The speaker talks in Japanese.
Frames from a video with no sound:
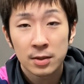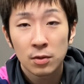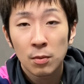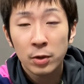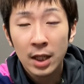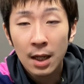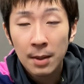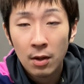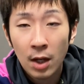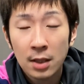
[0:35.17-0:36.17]
まその表
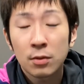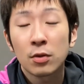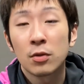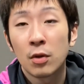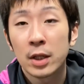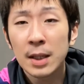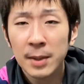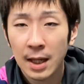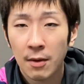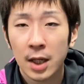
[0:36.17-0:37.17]
ラバーを貼ることの意
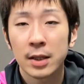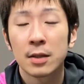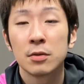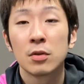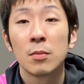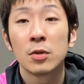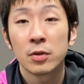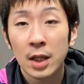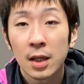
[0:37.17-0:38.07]
味が分かってくると思うので、